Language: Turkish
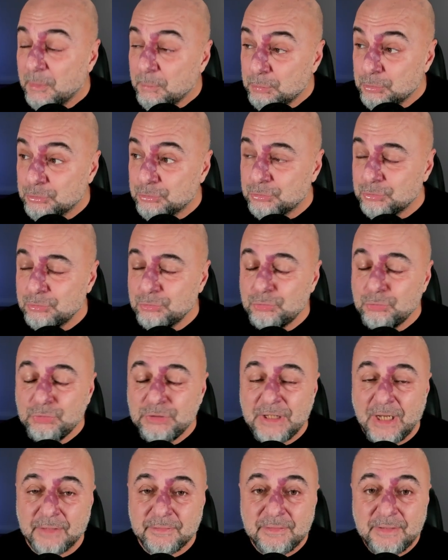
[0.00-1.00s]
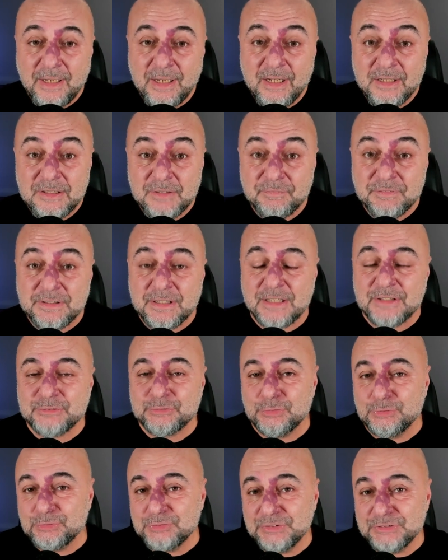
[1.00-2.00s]
Bütün dünyanın
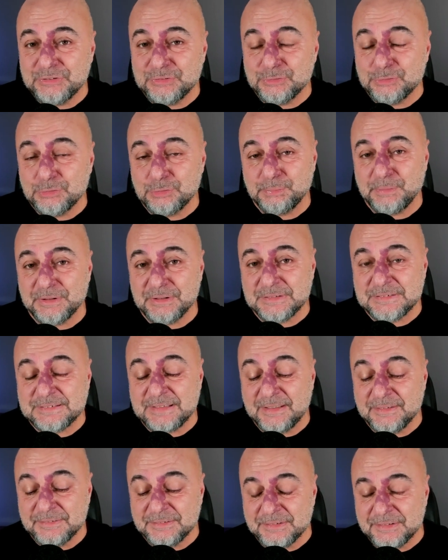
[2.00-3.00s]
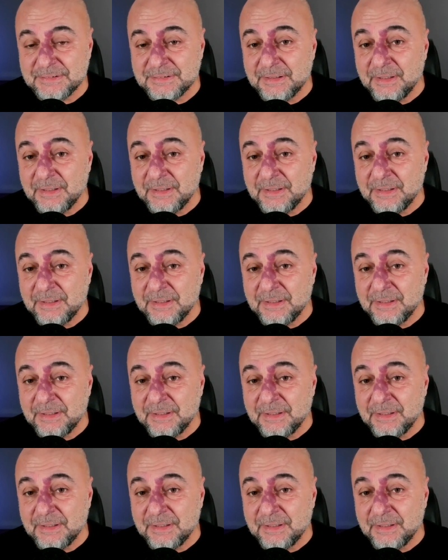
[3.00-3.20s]
elektrifikasyon sürecini süper hızlandırır.